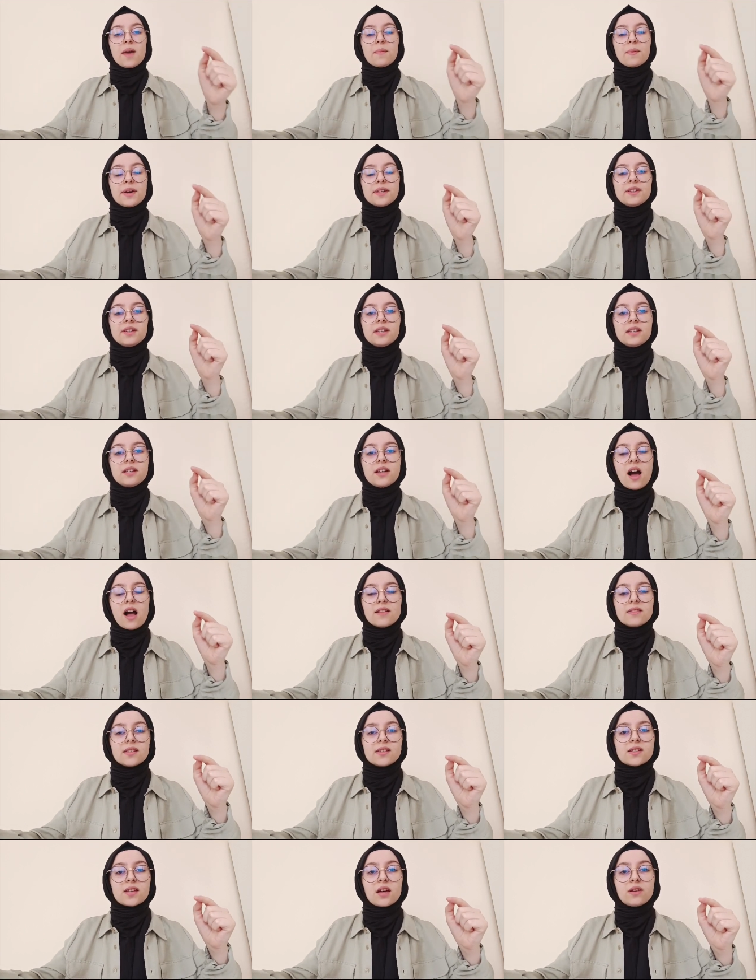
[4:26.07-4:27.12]

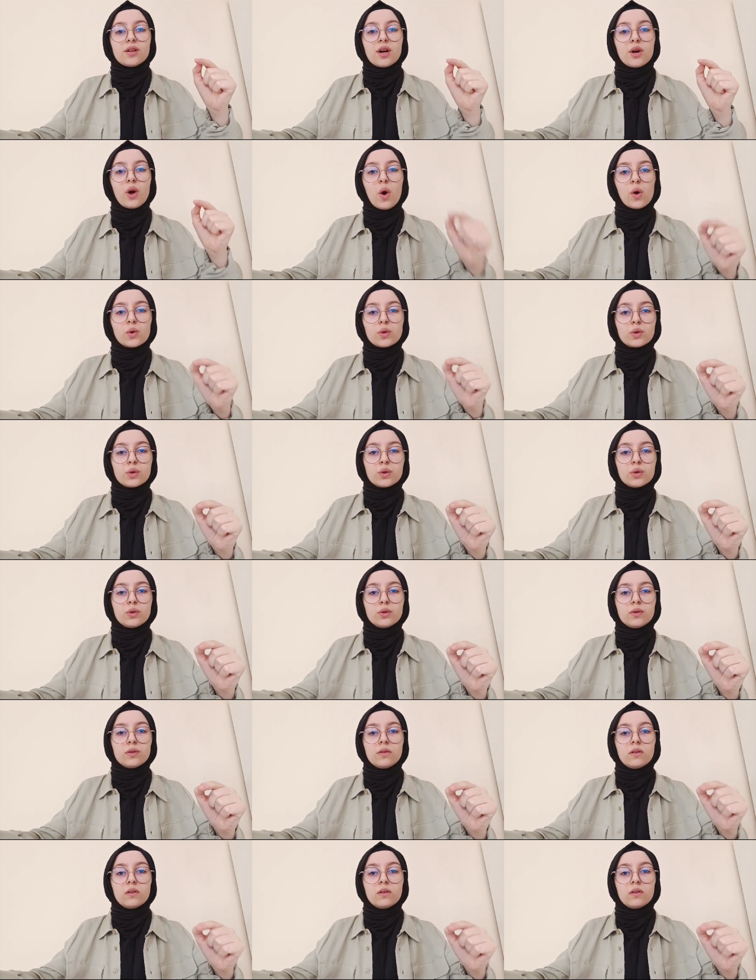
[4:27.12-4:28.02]
Ebediyen sana yok